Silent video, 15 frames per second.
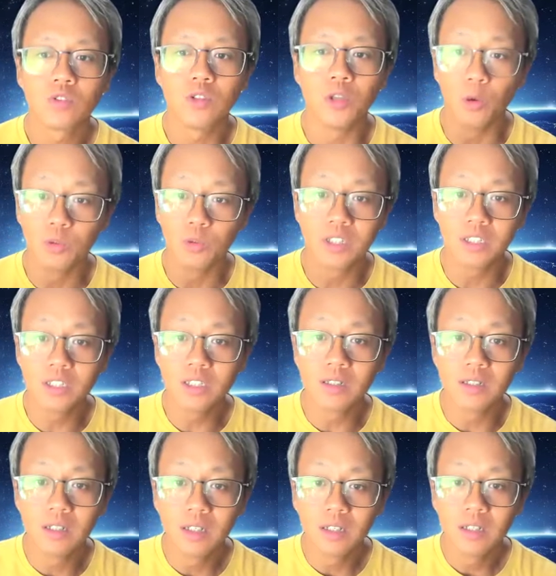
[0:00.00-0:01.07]
有机
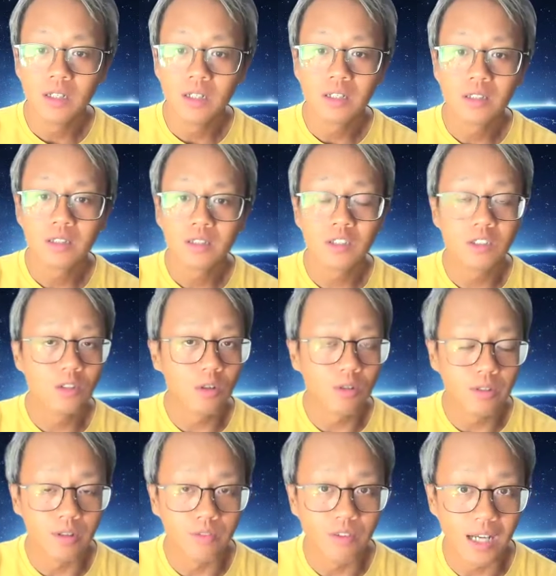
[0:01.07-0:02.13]
的、自动
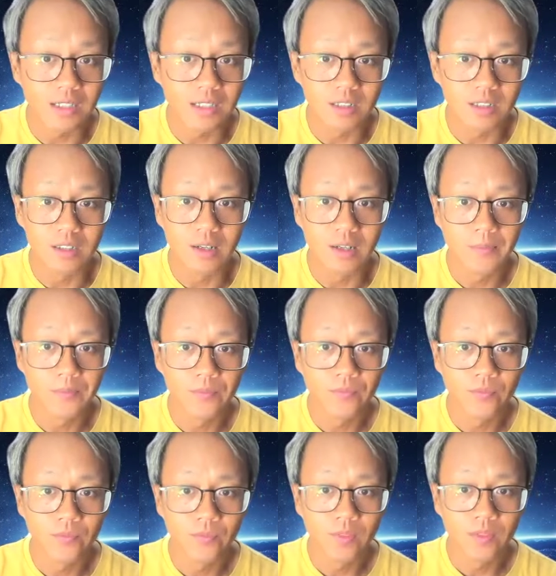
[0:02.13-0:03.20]
的发生。
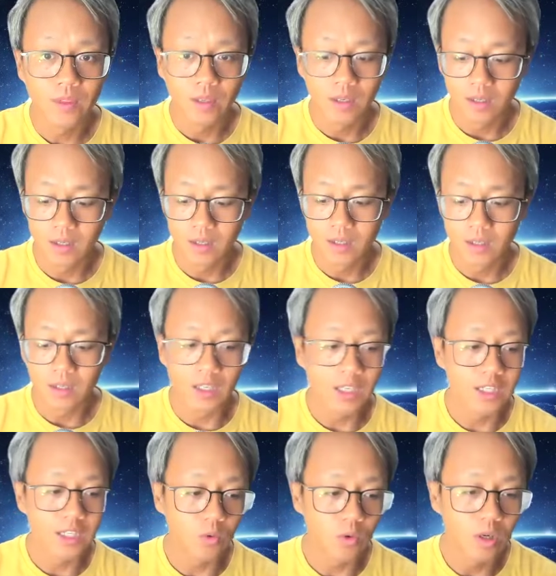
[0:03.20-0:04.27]
可能以
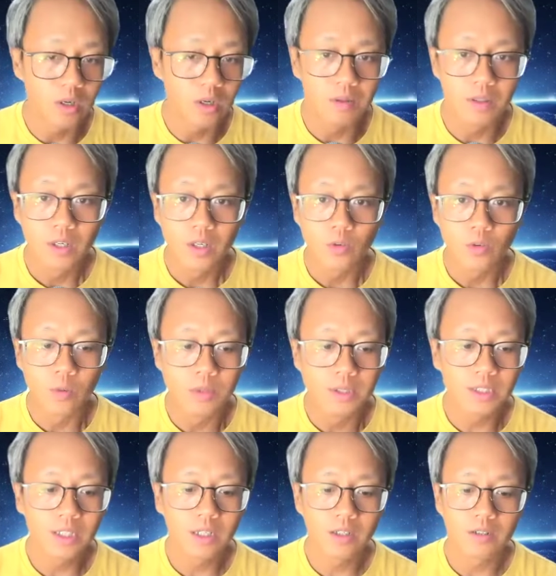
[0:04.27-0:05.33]
前我很，我们之
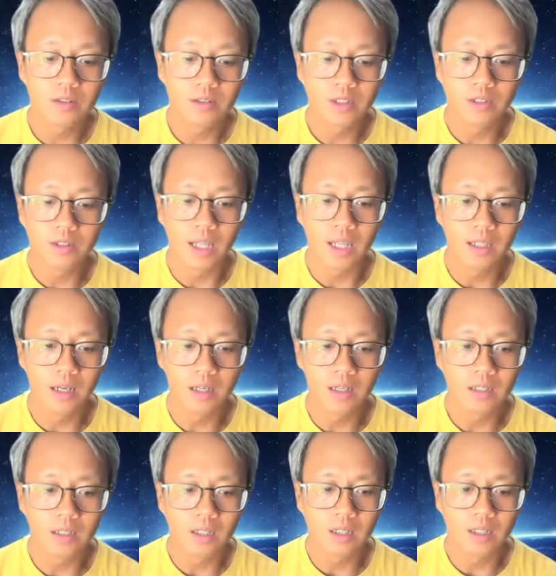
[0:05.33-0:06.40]
前有有谈到
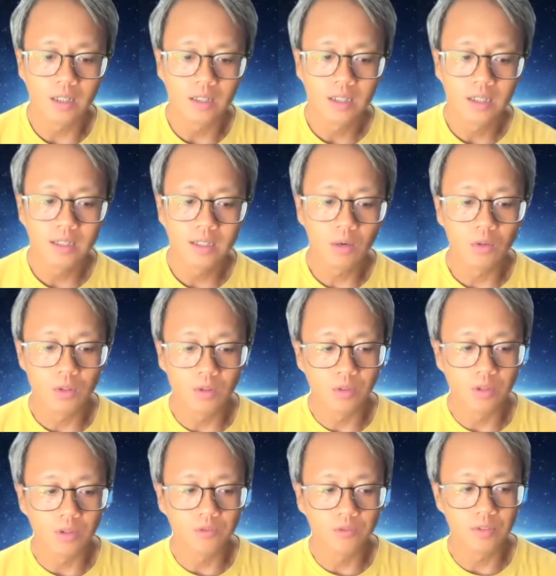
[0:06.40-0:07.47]
啊，在我
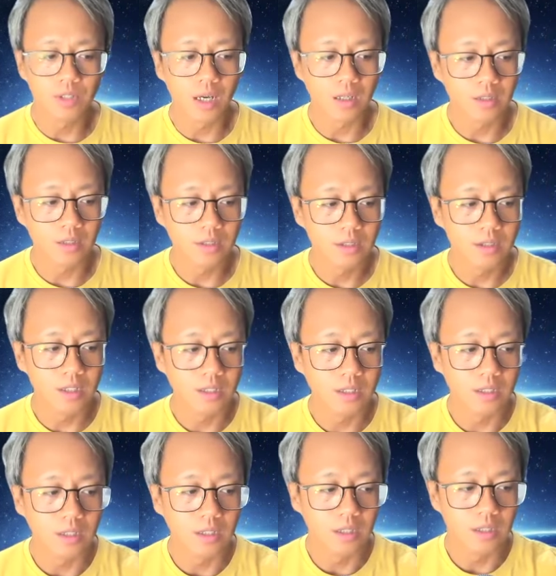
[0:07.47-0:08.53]
我辅导这
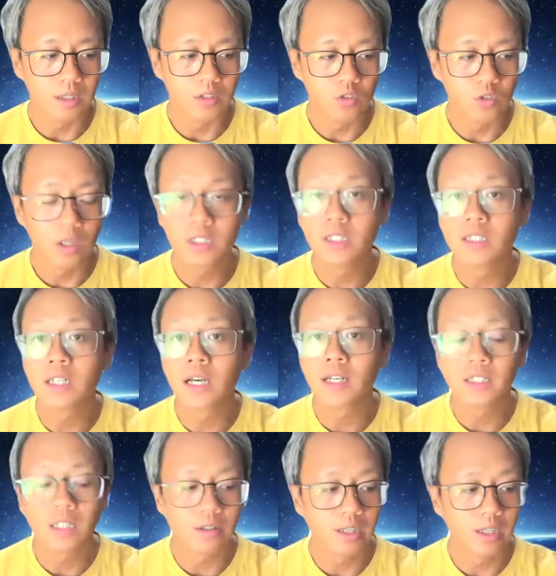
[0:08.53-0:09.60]
个创新商业
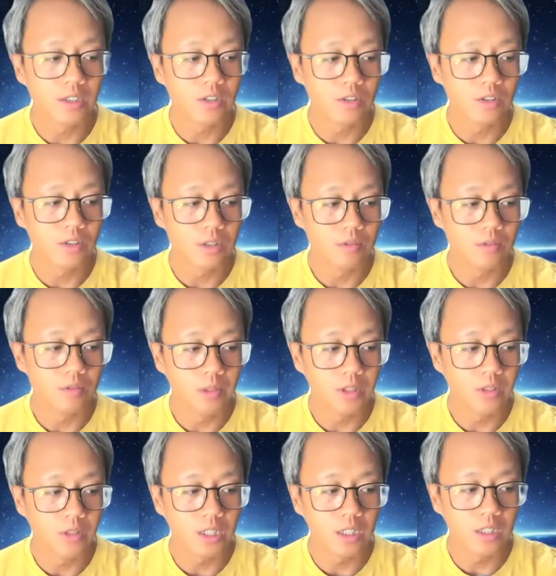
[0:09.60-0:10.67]
教练，就是我们
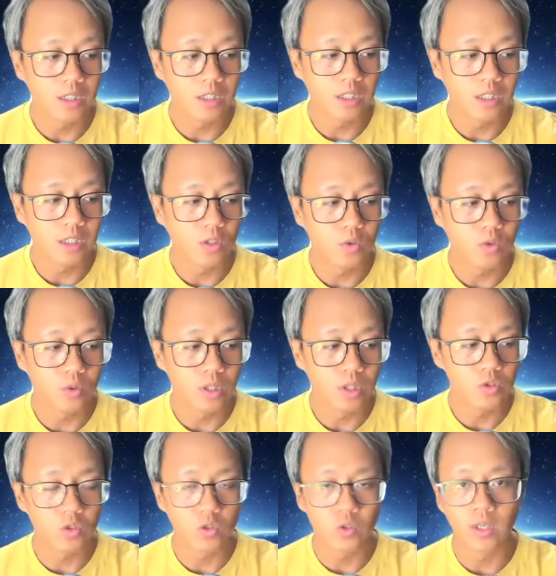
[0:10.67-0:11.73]
有一些客户
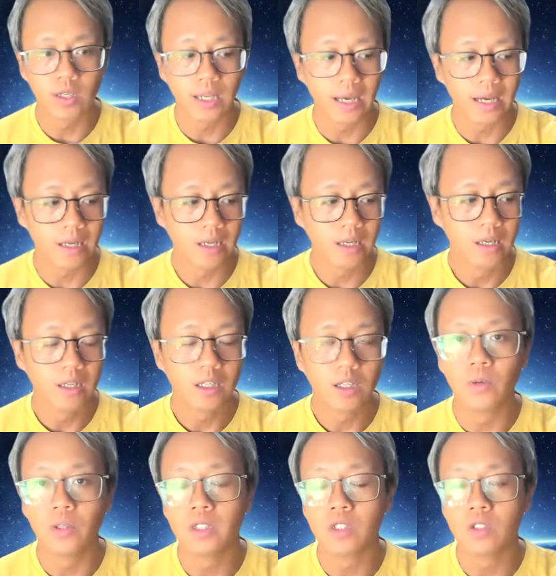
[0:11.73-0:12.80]
跟学员来跟
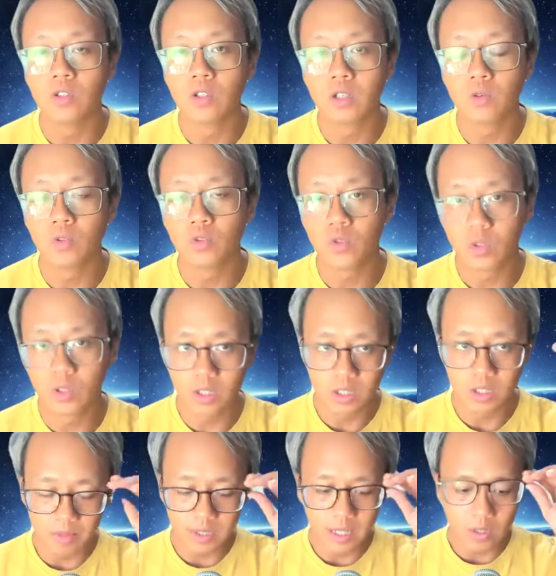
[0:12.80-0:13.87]
我一起跟我学
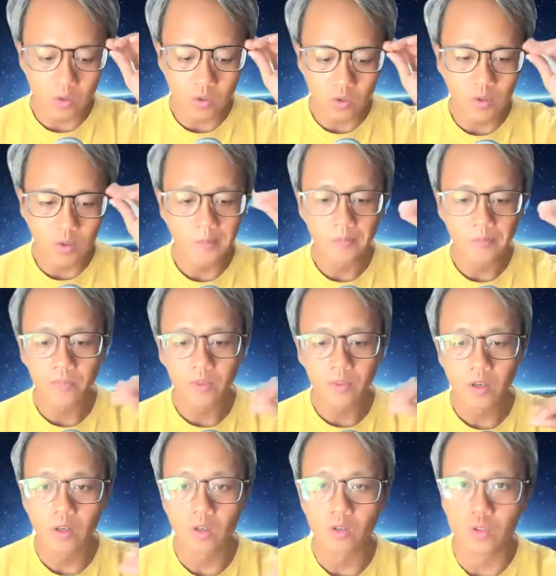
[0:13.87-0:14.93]
怎么样去
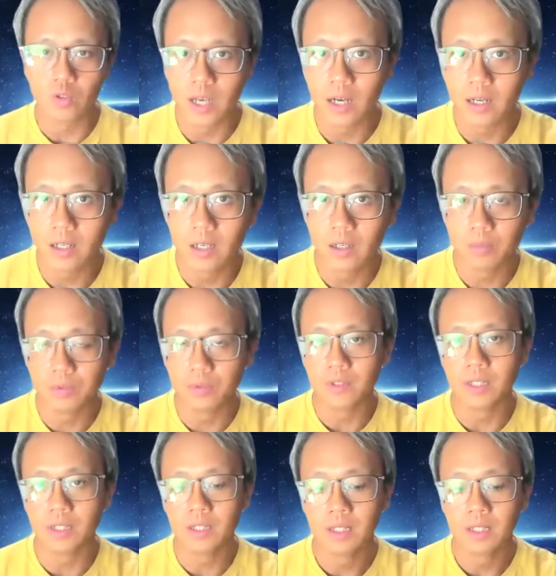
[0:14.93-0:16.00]
coach 商业的部分。